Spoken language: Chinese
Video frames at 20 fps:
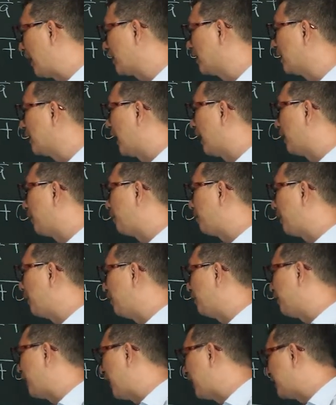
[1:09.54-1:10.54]
这两个
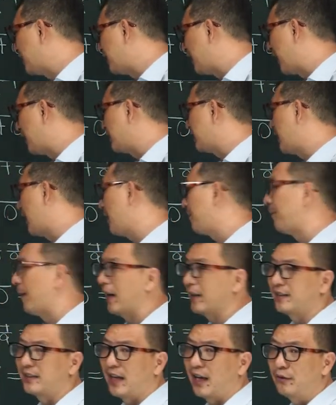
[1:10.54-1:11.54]
平方相加，
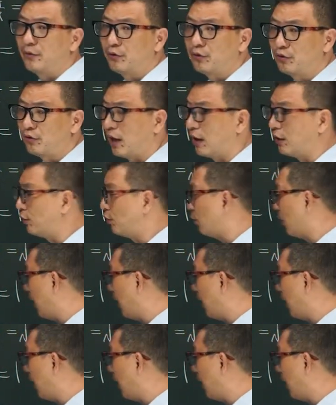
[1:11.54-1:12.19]
把长度算出